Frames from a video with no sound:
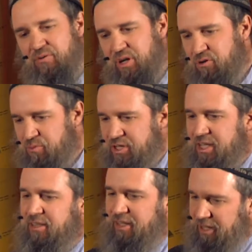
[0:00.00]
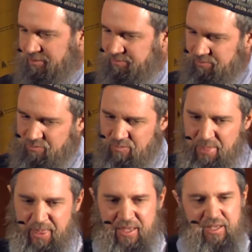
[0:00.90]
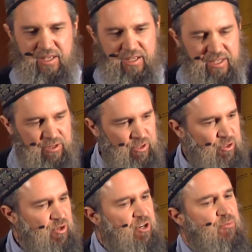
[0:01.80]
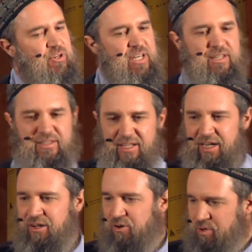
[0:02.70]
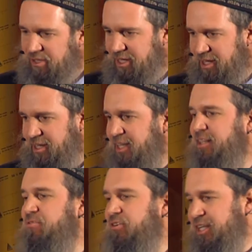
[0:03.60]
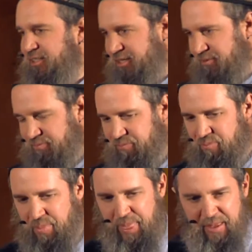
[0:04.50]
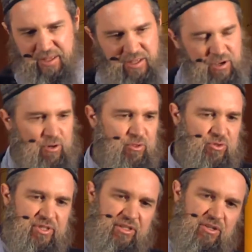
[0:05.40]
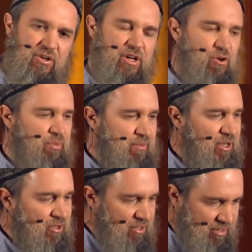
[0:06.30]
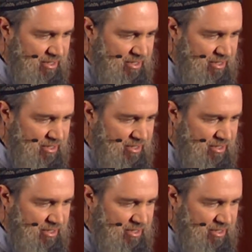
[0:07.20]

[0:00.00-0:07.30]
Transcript: a una comunidad entera. Y cuando una comunidad entera la encuentra, ésta florece. Como sucedió en los primeros